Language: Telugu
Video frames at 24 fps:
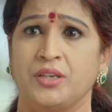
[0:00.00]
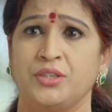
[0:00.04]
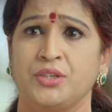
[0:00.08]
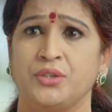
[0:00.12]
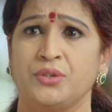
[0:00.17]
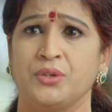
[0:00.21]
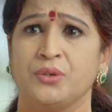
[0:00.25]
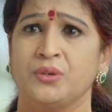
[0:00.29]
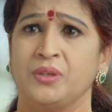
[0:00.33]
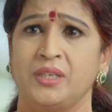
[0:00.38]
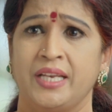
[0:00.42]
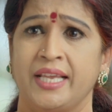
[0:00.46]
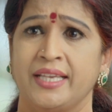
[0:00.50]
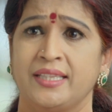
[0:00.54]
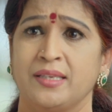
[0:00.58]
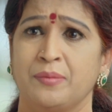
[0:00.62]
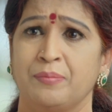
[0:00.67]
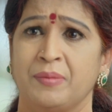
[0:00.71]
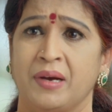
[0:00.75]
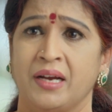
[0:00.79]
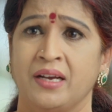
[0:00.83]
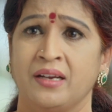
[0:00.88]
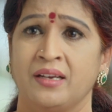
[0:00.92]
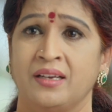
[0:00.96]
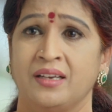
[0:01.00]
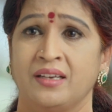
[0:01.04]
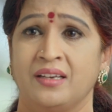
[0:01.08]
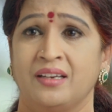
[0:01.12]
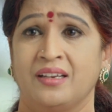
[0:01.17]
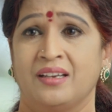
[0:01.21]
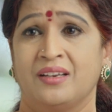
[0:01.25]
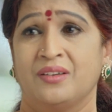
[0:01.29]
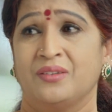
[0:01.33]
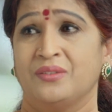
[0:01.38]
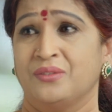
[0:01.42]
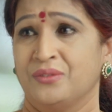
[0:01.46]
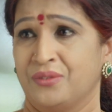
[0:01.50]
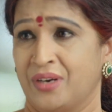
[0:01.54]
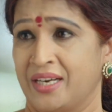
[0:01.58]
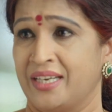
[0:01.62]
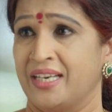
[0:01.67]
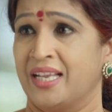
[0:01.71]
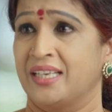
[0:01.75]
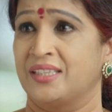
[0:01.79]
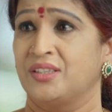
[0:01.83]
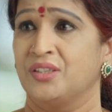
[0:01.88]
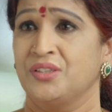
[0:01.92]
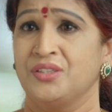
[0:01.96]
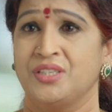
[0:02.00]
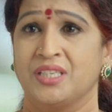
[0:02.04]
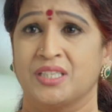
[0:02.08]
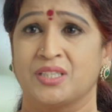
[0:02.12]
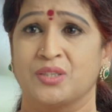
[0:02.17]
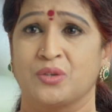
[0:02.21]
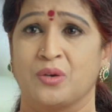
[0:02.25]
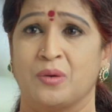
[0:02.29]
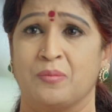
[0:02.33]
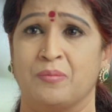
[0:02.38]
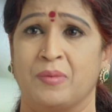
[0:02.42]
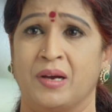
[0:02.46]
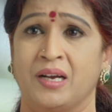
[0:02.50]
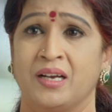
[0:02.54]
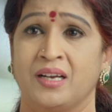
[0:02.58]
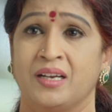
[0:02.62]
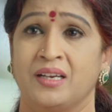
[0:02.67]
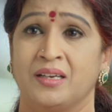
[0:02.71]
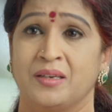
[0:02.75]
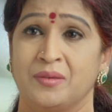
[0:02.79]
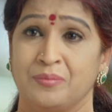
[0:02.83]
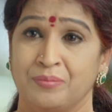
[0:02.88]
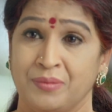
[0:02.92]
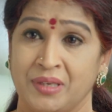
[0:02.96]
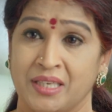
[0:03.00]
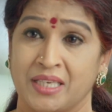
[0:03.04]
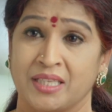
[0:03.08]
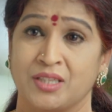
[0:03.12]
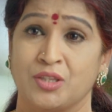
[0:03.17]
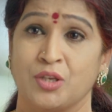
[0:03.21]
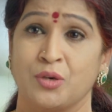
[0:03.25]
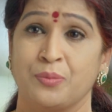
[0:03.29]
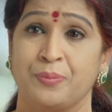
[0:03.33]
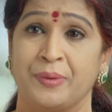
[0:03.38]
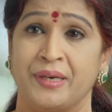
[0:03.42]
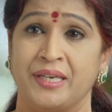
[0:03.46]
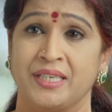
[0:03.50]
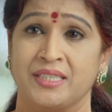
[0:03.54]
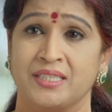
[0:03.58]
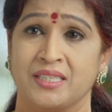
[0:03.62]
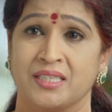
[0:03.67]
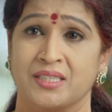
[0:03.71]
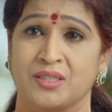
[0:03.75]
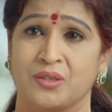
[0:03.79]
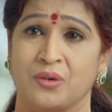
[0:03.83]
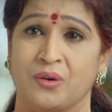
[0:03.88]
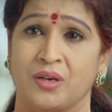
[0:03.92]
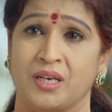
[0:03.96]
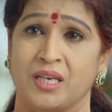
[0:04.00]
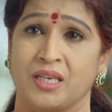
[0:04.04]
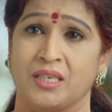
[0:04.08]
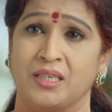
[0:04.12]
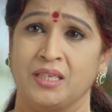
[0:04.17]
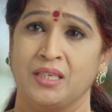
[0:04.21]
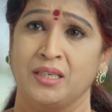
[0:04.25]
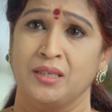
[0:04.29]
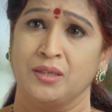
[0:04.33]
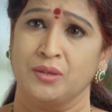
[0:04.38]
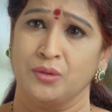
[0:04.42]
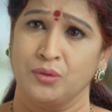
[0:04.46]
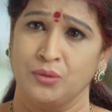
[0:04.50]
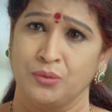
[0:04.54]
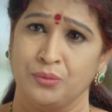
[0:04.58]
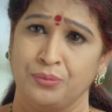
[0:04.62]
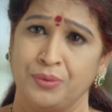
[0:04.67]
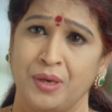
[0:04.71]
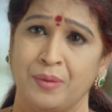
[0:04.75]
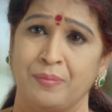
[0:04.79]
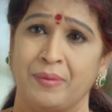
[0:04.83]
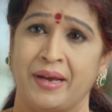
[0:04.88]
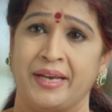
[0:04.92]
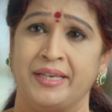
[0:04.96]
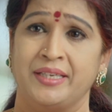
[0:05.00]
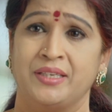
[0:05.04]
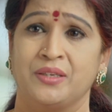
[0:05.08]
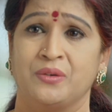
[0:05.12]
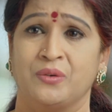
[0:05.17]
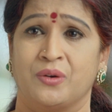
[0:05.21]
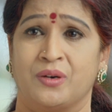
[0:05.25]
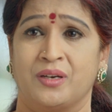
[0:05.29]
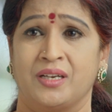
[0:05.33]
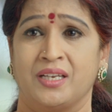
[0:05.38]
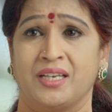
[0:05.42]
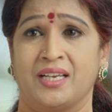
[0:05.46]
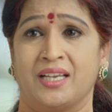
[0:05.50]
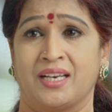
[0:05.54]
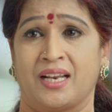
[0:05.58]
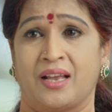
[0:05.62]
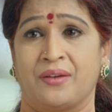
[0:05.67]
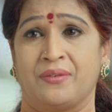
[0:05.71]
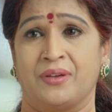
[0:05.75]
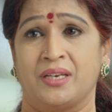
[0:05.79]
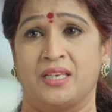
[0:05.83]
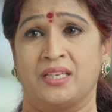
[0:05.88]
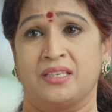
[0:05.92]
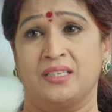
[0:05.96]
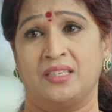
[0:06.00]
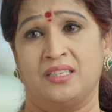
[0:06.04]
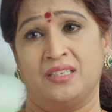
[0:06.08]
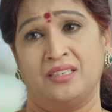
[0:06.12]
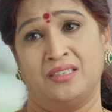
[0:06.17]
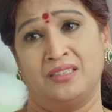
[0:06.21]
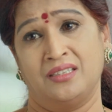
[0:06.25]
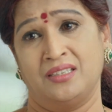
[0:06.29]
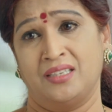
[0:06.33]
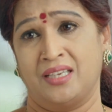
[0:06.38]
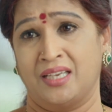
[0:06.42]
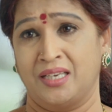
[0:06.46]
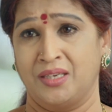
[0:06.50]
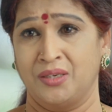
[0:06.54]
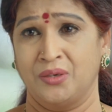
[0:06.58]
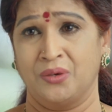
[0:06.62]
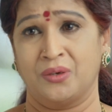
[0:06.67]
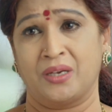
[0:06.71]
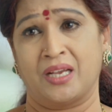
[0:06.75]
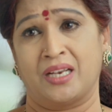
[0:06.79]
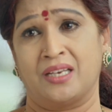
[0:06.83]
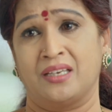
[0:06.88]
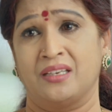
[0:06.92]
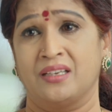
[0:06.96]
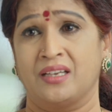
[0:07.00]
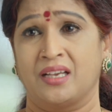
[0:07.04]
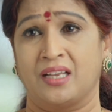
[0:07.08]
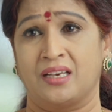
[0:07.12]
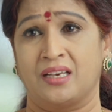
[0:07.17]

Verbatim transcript: అయ్యయ్యో లేదమ్మా వాడిని అర్థం చేసుకోమ్మా మీరిద్దరు పెళ్లి చేసుకోవాలని నువ్వే మా ఇంటి కోడలుగా రావాలని ఎన్నో కలలు